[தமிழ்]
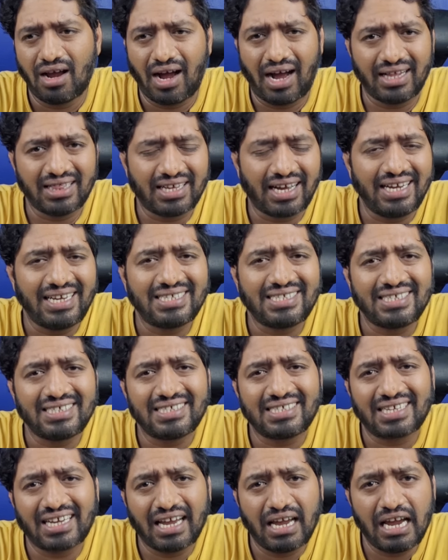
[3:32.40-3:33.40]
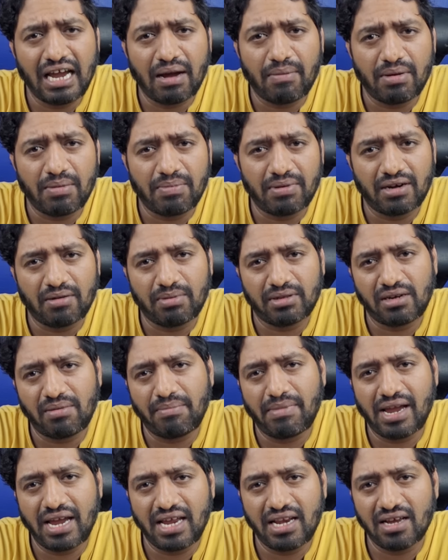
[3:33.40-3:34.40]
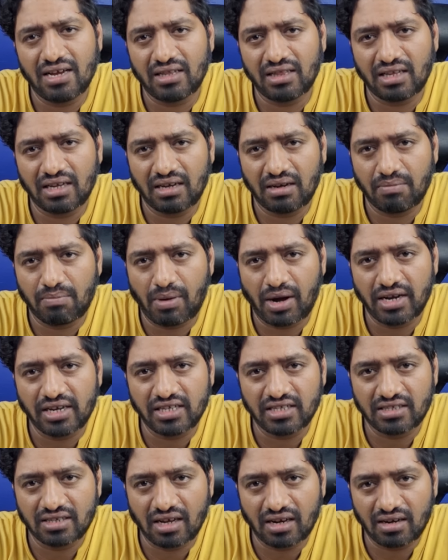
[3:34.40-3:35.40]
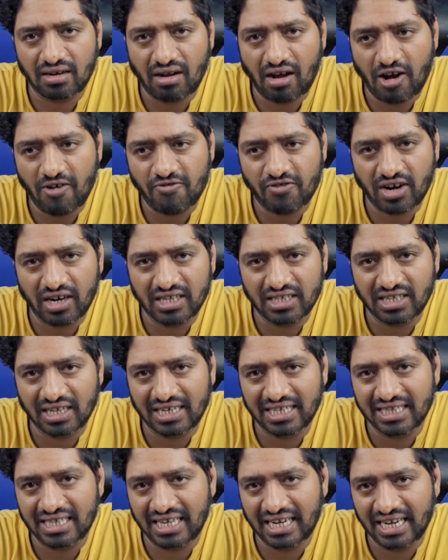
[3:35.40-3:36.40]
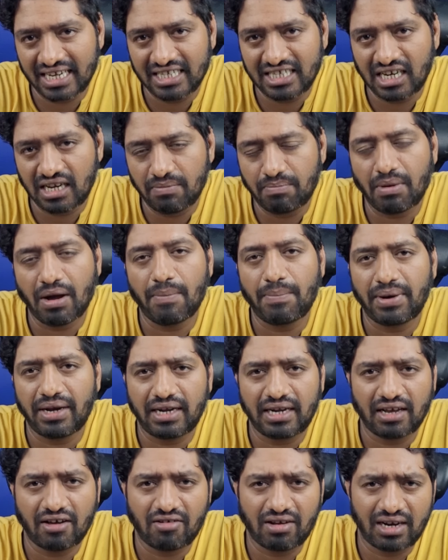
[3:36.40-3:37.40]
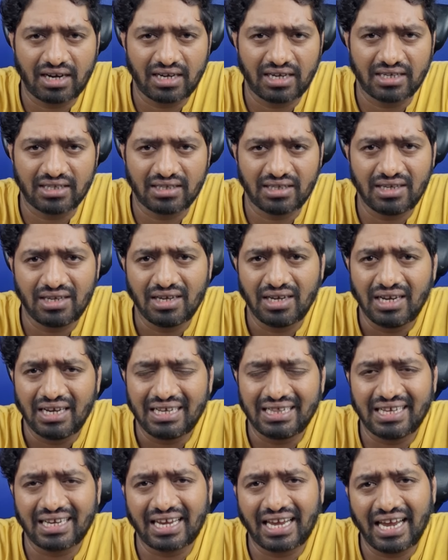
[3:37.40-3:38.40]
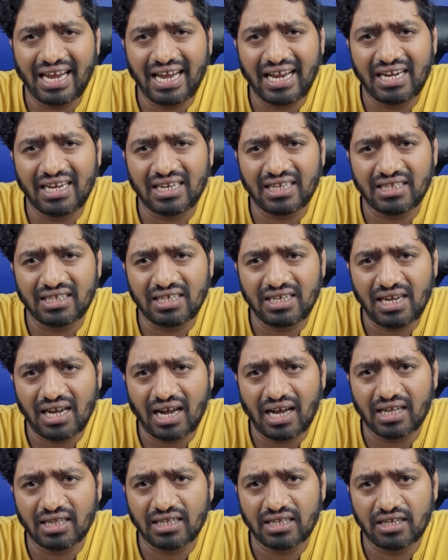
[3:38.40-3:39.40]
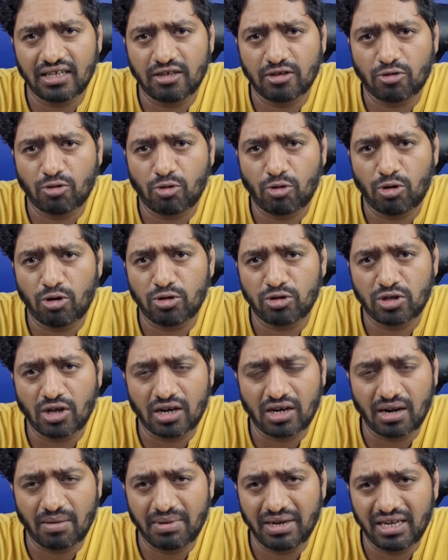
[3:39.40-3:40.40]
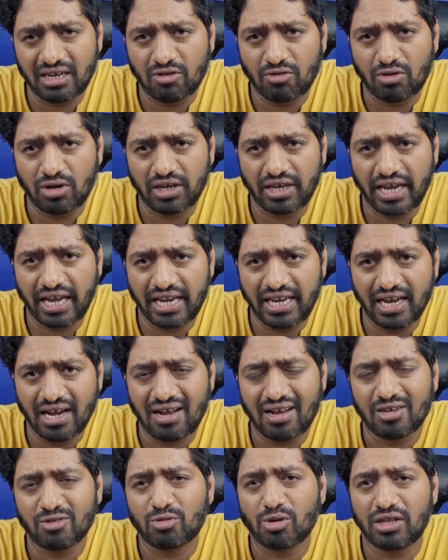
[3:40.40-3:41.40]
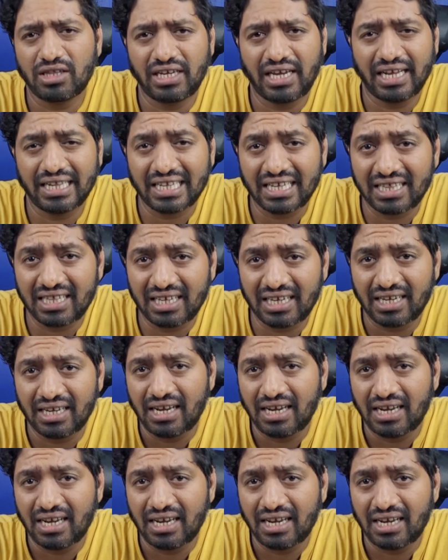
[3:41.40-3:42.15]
அந்த கே அமைப்பு என்ன பார்த்தோம்னா மெயினாக இந்த பாகிஸ்தான் ஆப்கானிஸ்தான் இந்த ரேஞ்சில் இப்போ ஆப்ரேட் ஆகிறாங்கன்றது இந்த கேன்றது அந்த கொரோசான் அப்படின்ற ஒரு ஏரியா ஸோ அது எந்தெந்த